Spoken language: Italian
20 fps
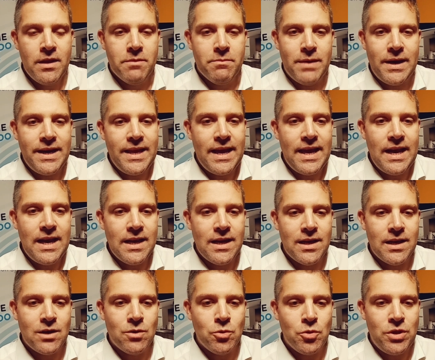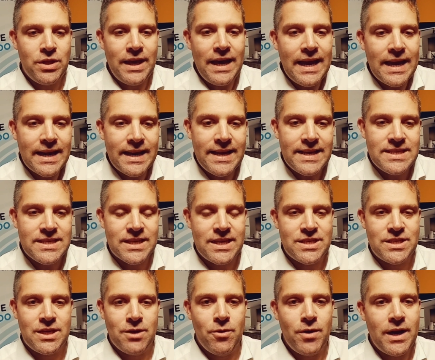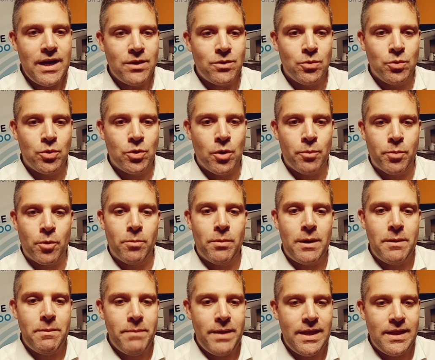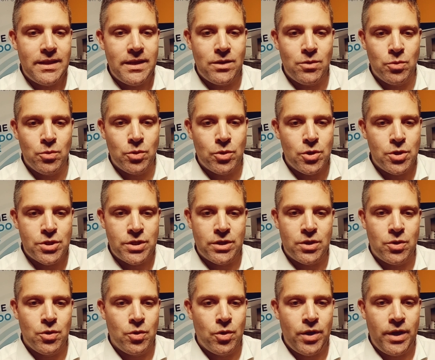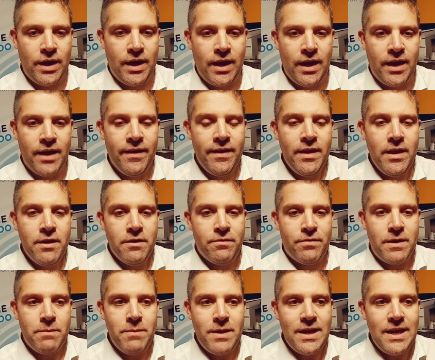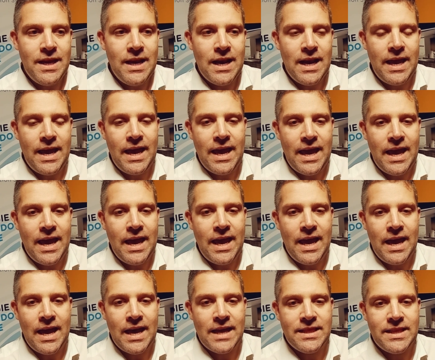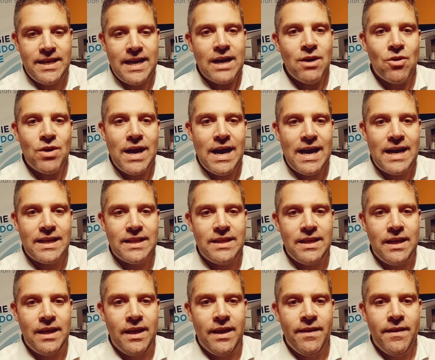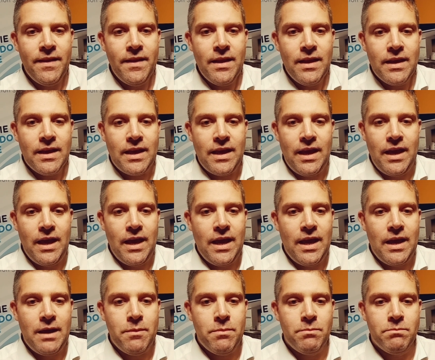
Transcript: Mariella Gutierrez, che seguirà tutto probabilmente tutto il settore femminile, e Adriano Nardi, che